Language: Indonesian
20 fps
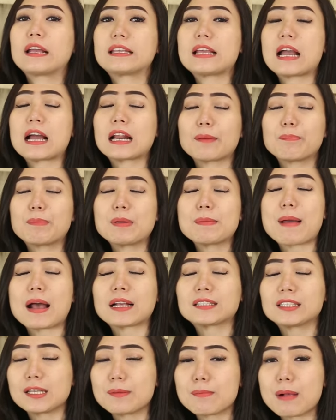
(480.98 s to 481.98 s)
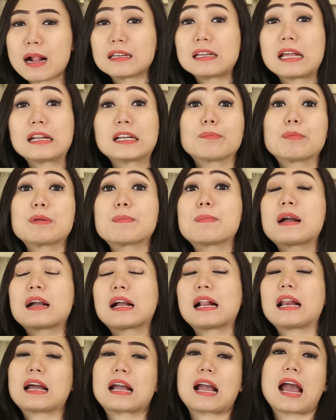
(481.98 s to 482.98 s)
yang lebih maksimal dan lebih
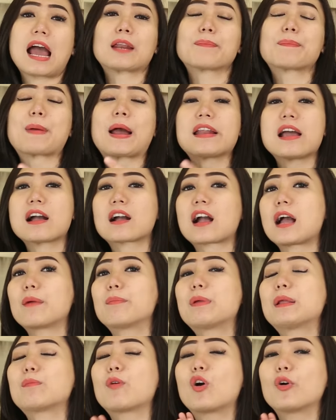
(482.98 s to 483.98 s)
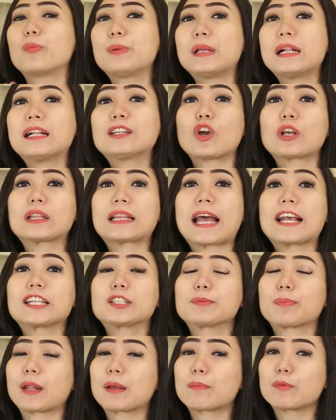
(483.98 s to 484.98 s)
menggelegar pada kabin mobil
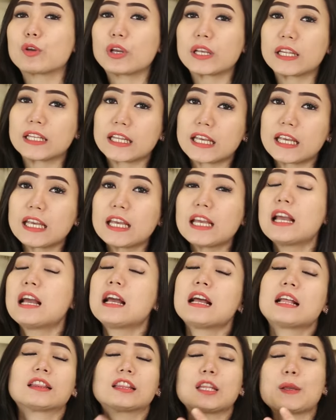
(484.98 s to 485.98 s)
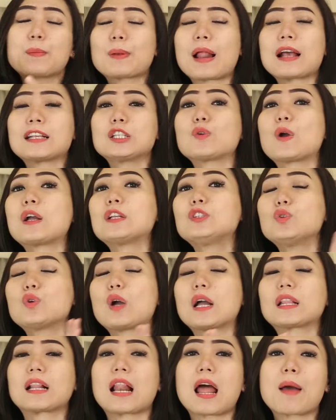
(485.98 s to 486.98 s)
Toyota S Premio ini, tim Klasikuan
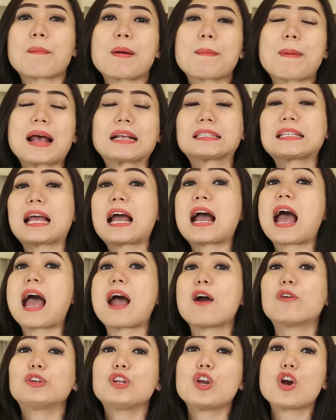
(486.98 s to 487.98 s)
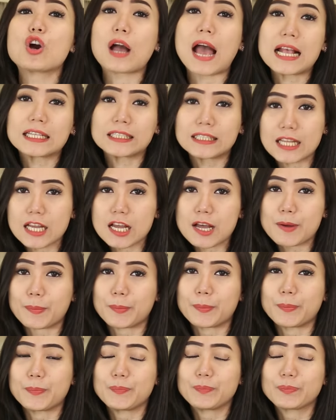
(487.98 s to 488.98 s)
juga telah memasang audio custom
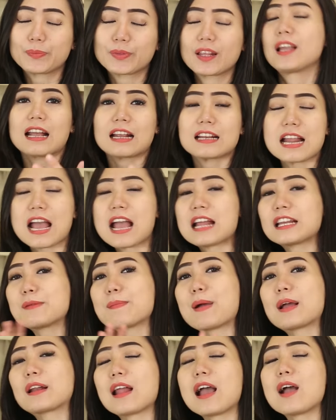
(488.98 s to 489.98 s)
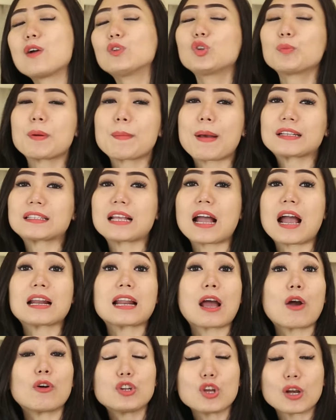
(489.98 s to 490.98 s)
Nah, di mana untuk
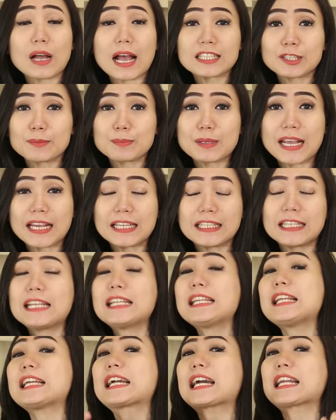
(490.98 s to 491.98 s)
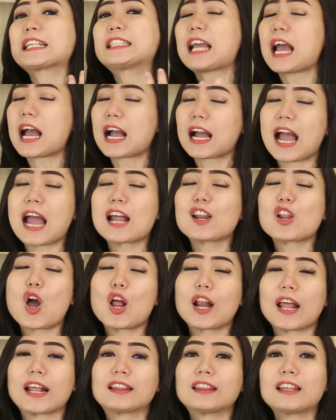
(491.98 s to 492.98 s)
pemasangan audio customnya ini dikerjakan
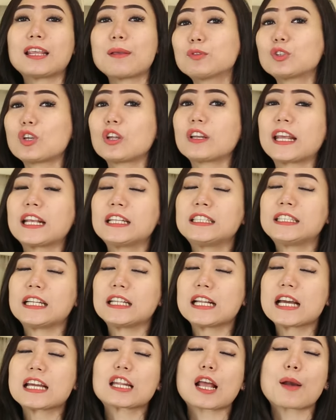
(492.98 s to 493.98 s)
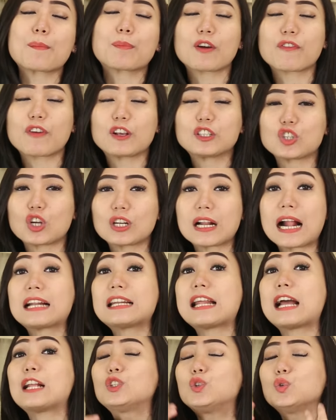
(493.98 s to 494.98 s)
oleh tim sound engineer yang
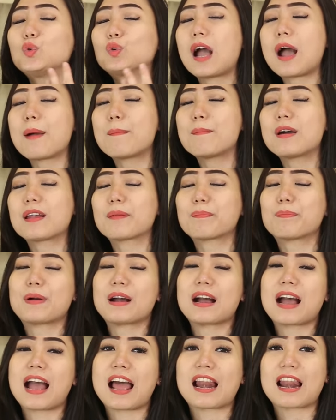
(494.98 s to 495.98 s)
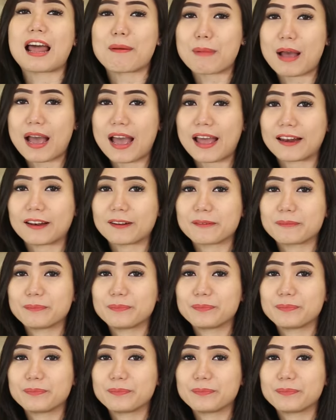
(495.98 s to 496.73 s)
profesional dan juga berpengalaman.